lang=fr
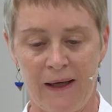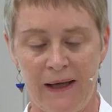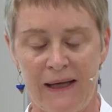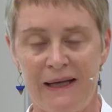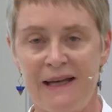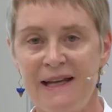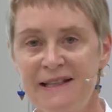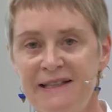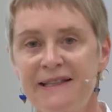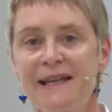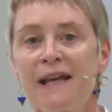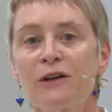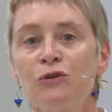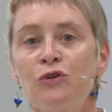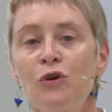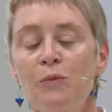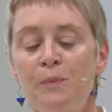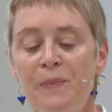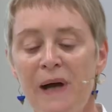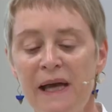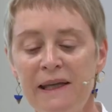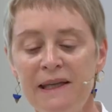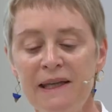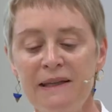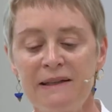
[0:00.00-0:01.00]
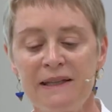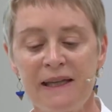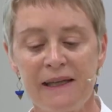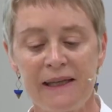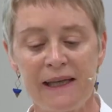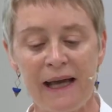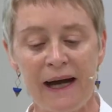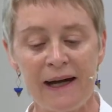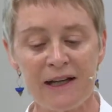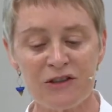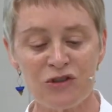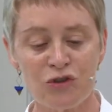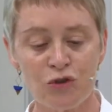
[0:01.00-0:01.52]
Les cercles de
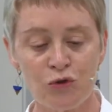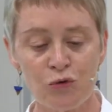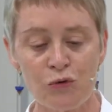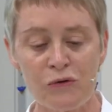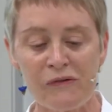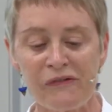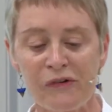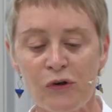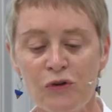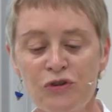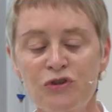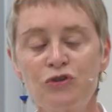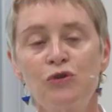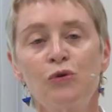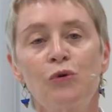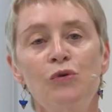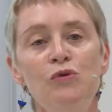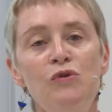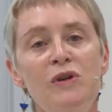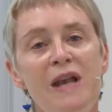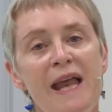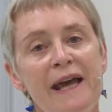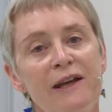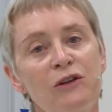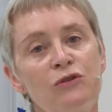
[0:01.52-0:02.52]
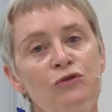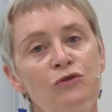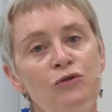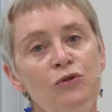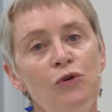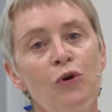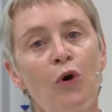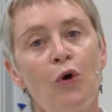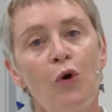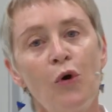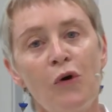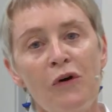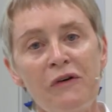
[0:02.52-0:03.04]
Païdéa s'ouvrent sur une
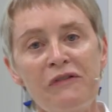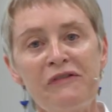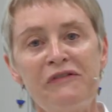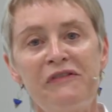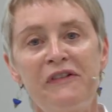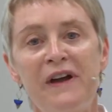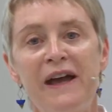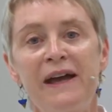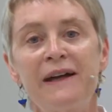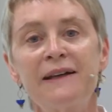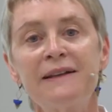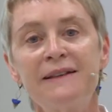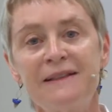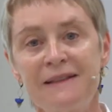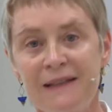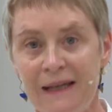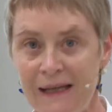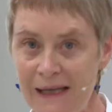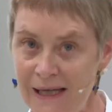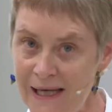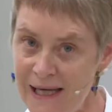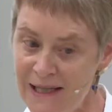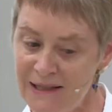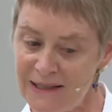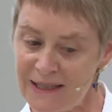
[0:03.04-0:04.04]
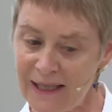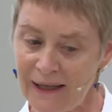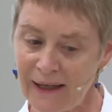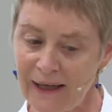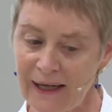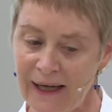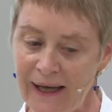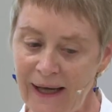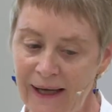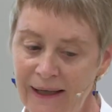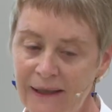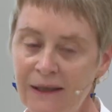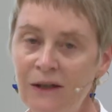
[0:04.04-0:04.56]
lecture offerte,
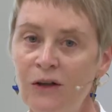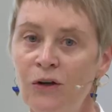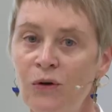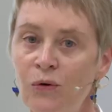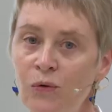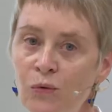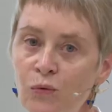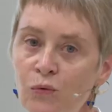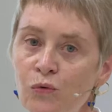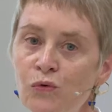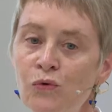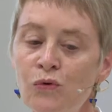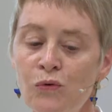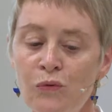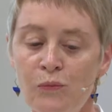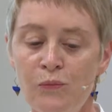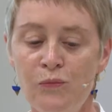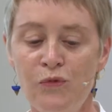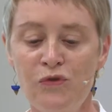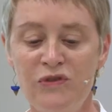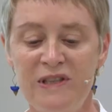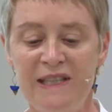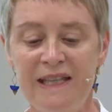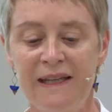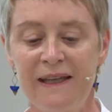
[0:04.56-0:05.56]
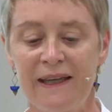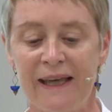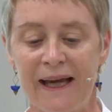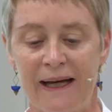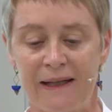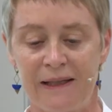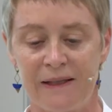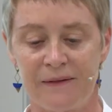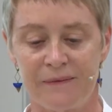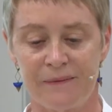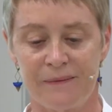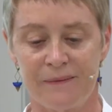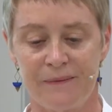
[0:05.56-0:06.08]
littéraire ou
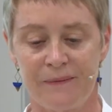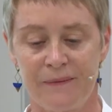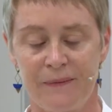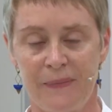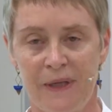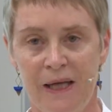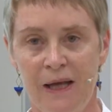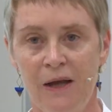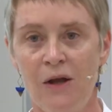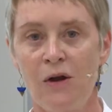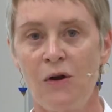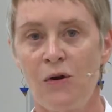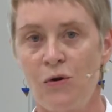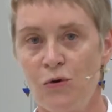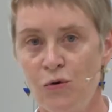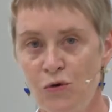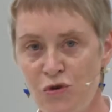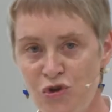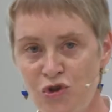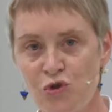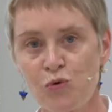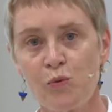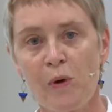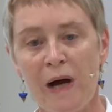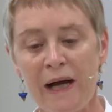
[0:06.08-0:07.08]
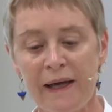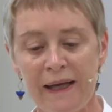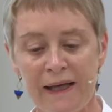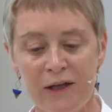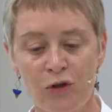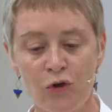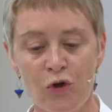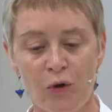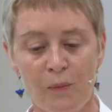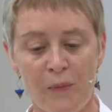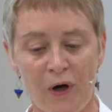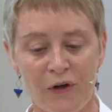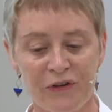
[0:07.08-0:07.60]
musicale. Le choix est
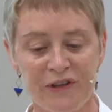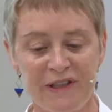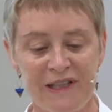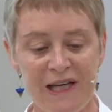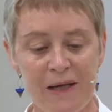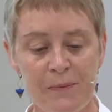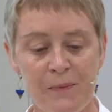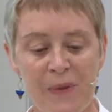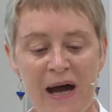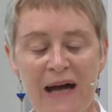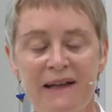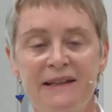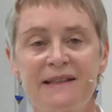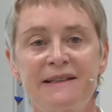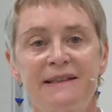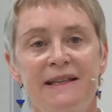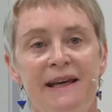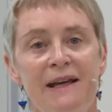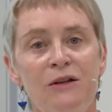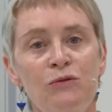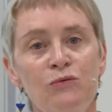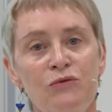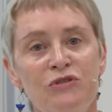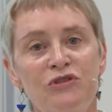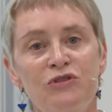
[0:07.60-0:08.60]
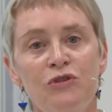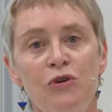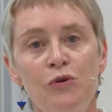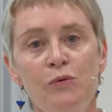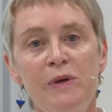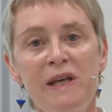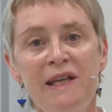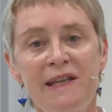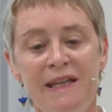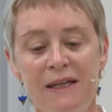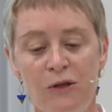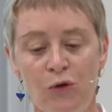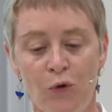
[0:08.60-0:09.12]
commenté par celle ou
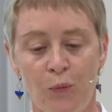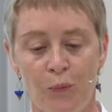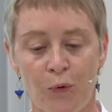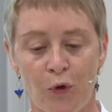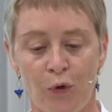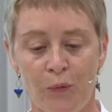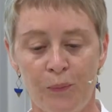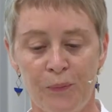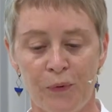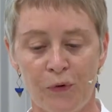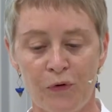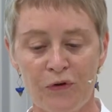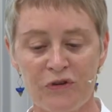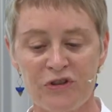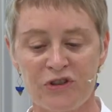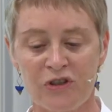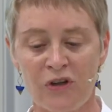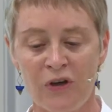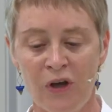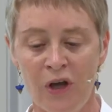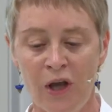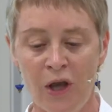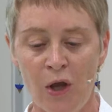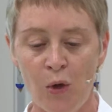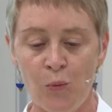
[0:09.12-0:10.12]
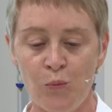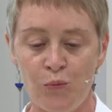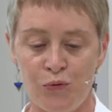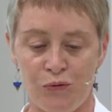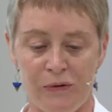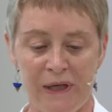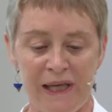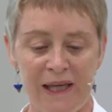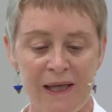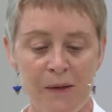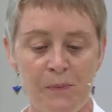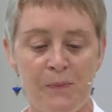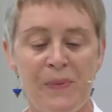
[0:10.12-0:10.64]
celui qui le propose,
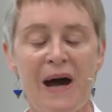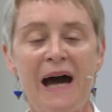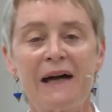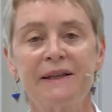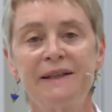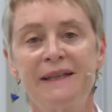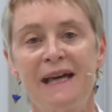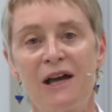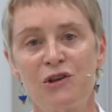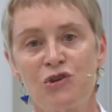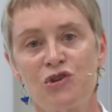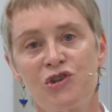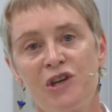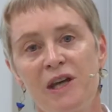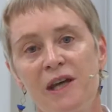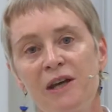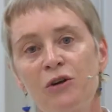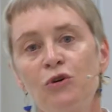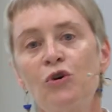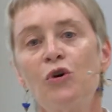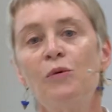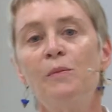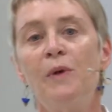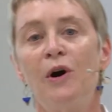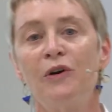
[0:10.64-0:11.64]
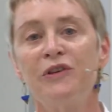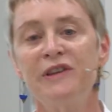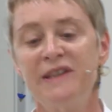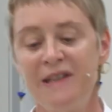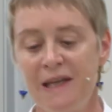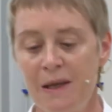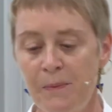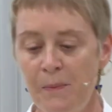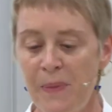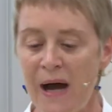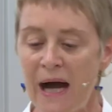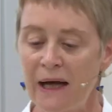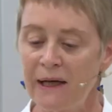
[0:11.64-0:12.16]
puis partagé,
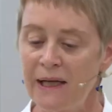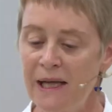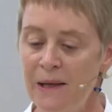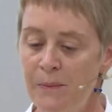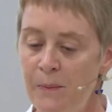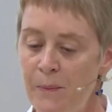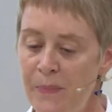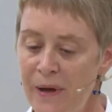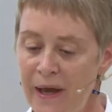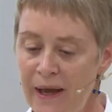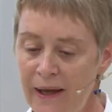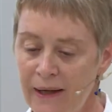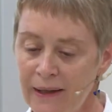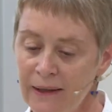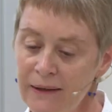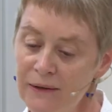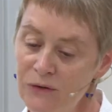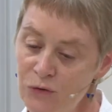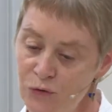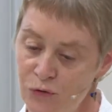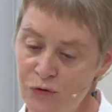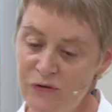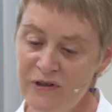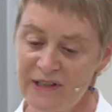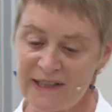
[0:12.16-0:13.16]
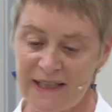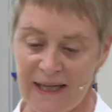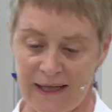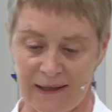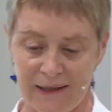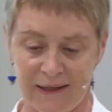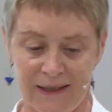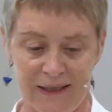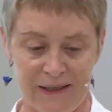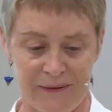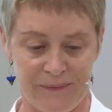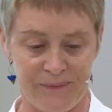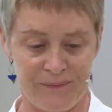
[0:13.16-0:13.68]
commenté par les pairs du
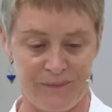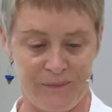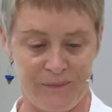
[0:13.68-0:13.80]
cercle.